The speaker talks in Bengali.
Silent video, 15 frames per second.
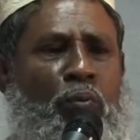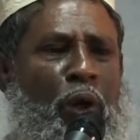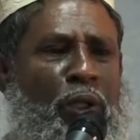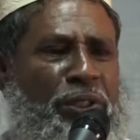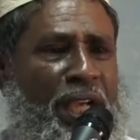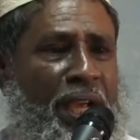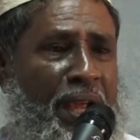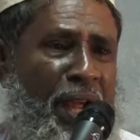
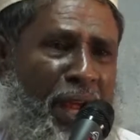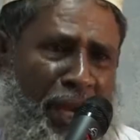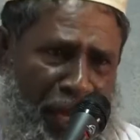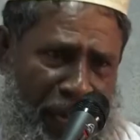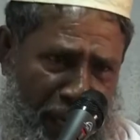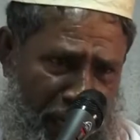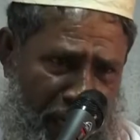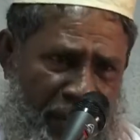বলছে
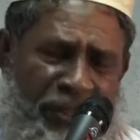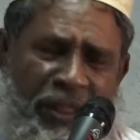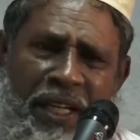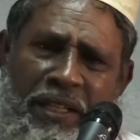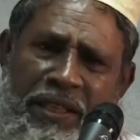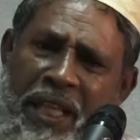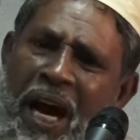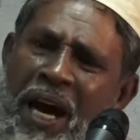এই
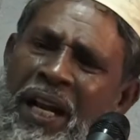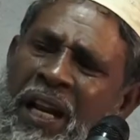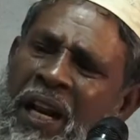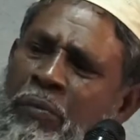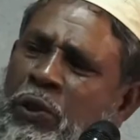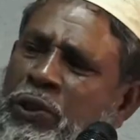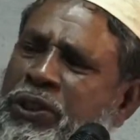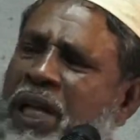হিন্দের তাহানা
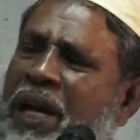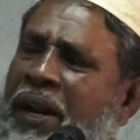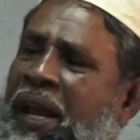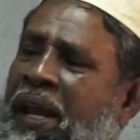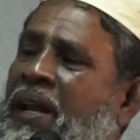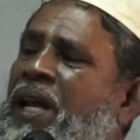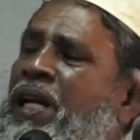নামক স্থানে